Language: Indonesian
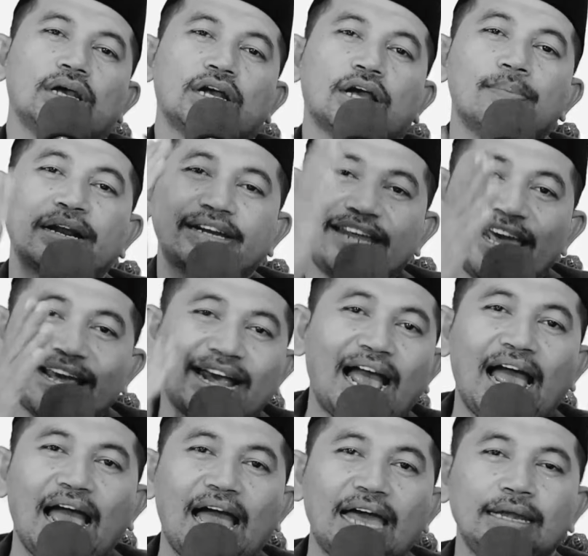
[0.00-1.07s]

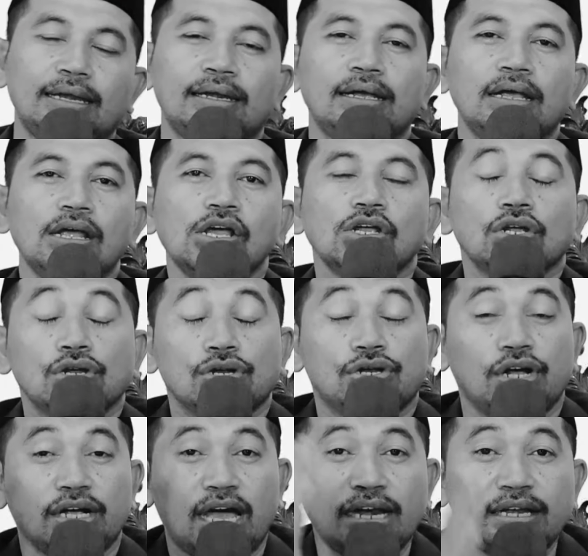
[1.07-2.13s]
kemerdekaan
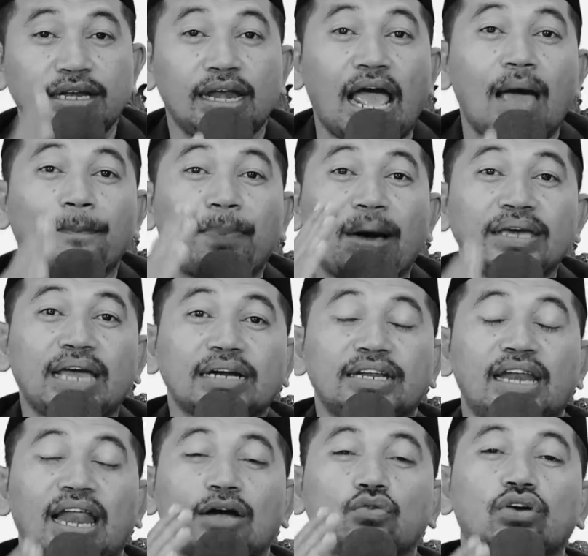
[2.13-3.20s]
dengan apa yang
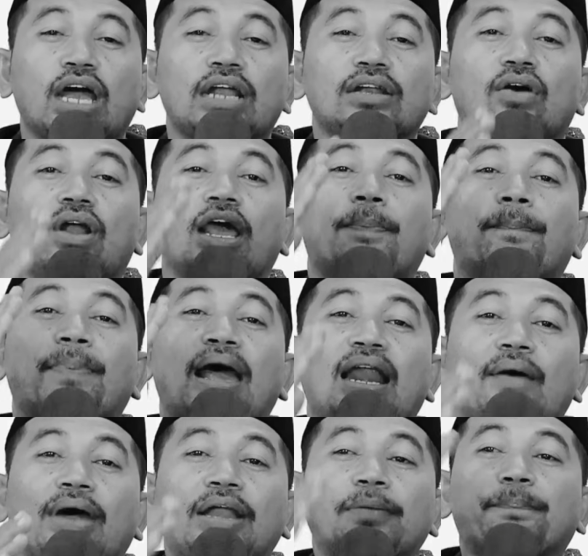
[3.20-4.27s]
dilakukan oleh
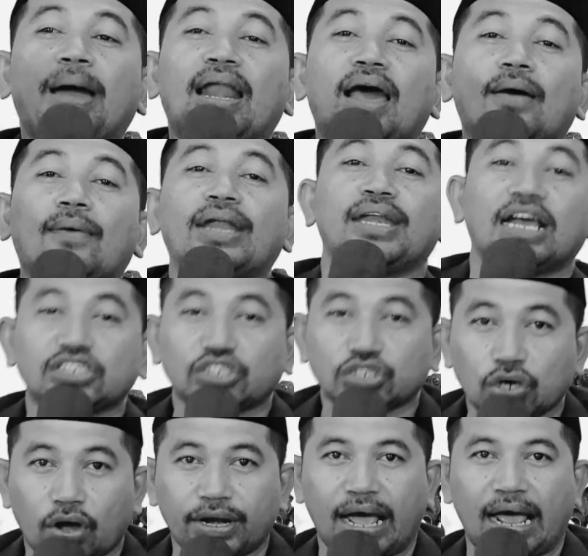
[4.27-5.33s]
pahlawan-pahlawan
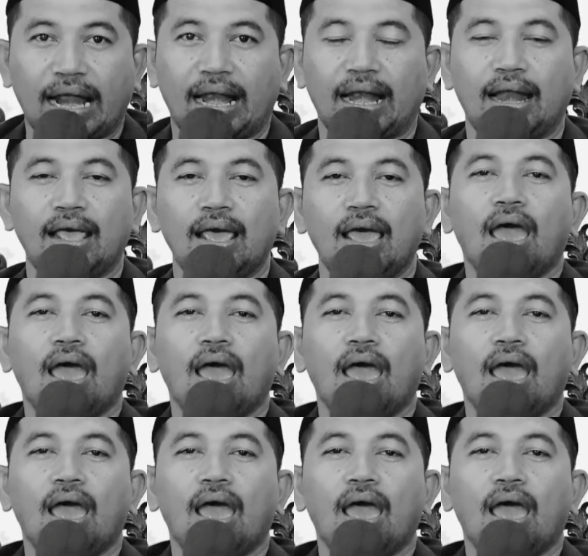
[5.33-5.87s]
nasional,